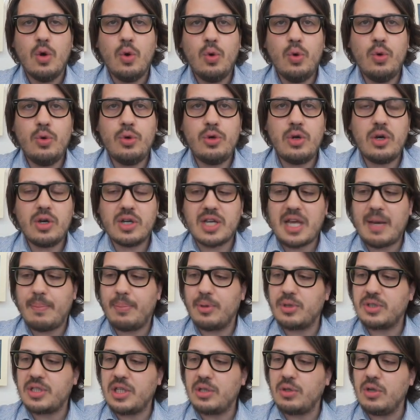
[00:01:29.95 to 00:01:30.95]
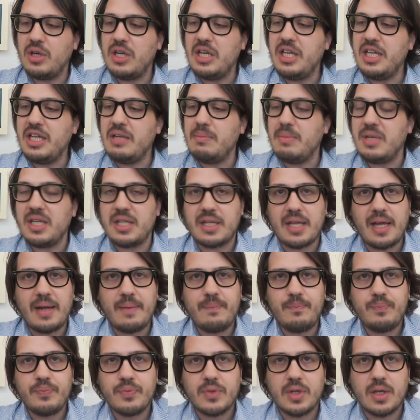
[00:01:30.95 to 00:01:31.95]
Uno che ha portato il
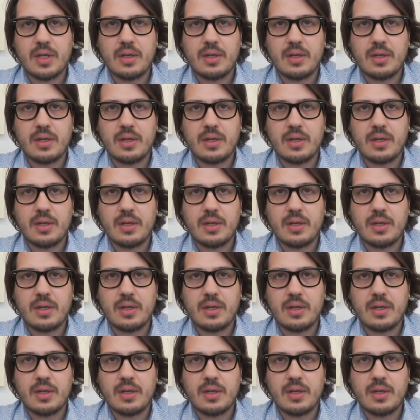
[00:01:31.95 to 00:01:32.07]
limite